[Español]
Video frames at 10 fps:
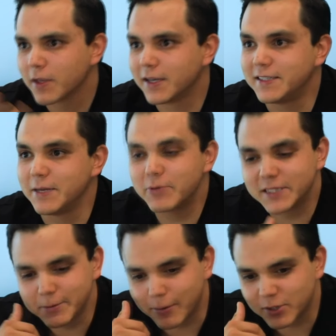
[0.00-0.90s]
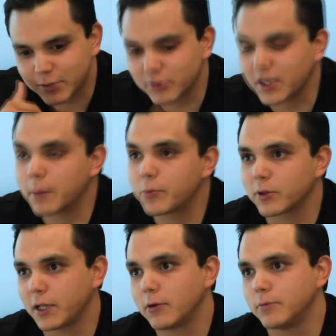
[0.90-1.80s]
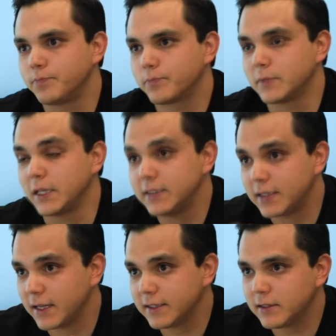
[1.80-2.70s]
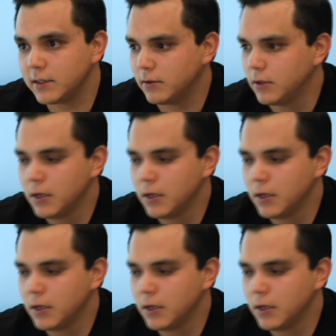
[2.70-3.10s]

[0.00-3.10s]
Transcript: que siempre sí íbamos a buscar portero. ¿Te interesa?